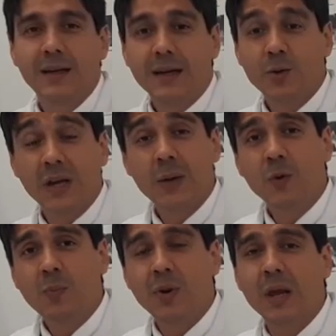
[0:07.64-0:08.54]

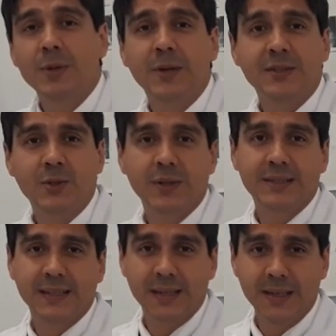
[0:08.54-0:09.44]
Roncamos por la vibración
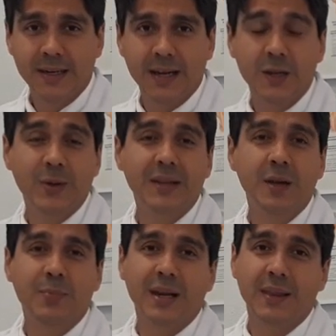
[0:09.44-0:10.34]
que se genera a nivel
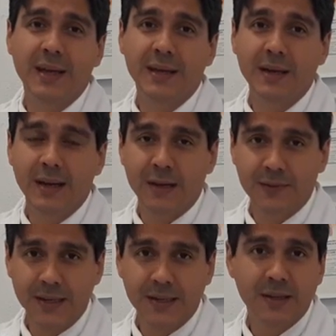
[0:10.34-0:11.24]
del paladar, la
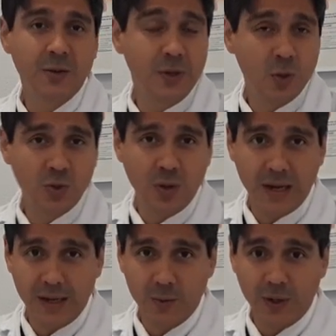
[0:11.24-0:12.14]
faringe o incluso
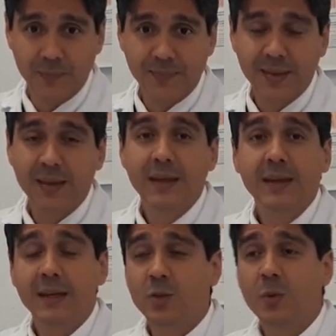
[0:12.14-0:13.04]
la lengua.
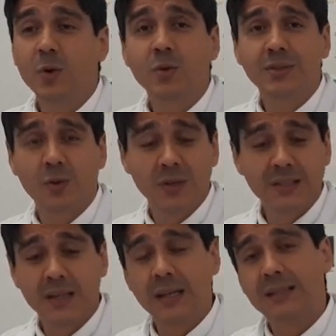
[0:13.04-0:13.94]
Esto como
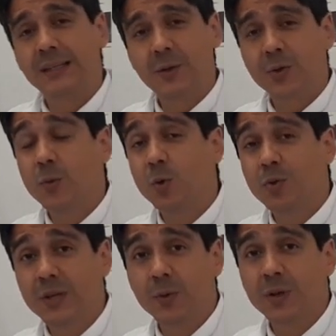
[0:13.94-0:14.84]
consecuencia del desarrollo
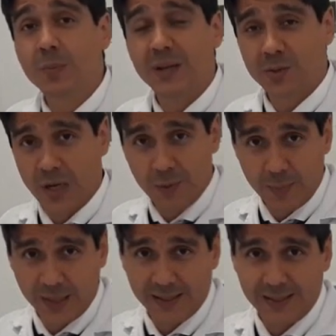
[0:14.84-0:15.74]
evolutivo y el paso a la
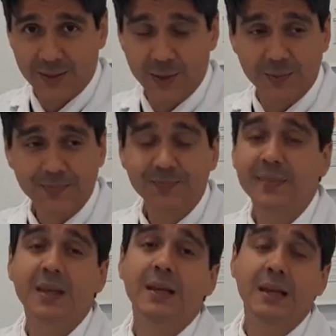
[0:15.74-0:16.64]
bipedestación.
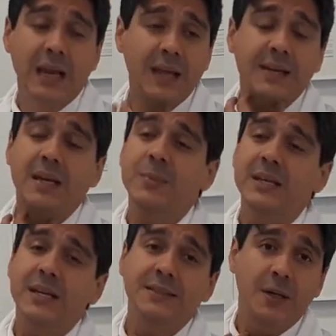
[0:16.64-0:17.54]
La laringe
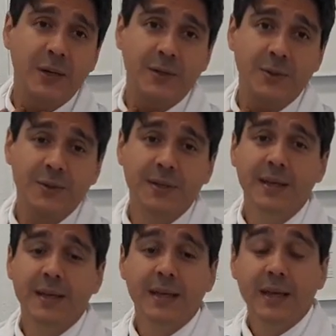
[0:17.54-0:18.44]
migra hacia abajo,
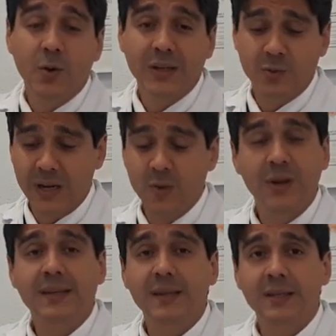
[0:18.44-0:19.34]
ocasionando
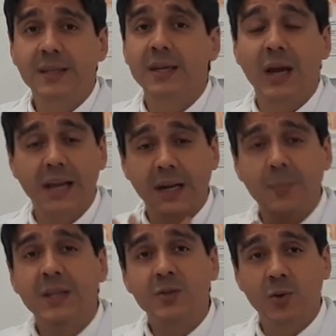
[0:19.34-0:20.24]
una estrechez,
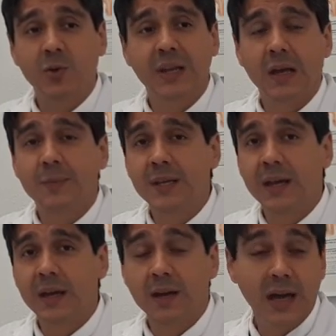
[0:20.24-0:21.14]
alargamiento de la
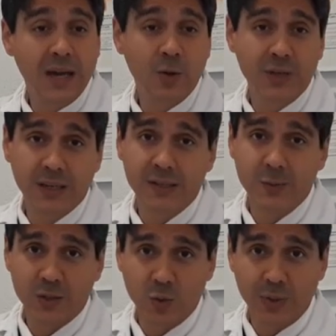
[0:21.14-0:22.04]
vía
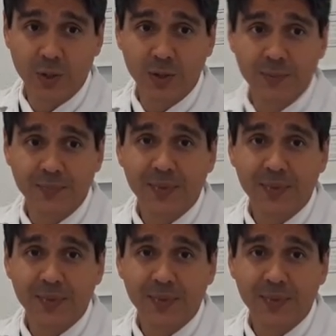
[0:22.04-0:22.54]
aerodigestiva superior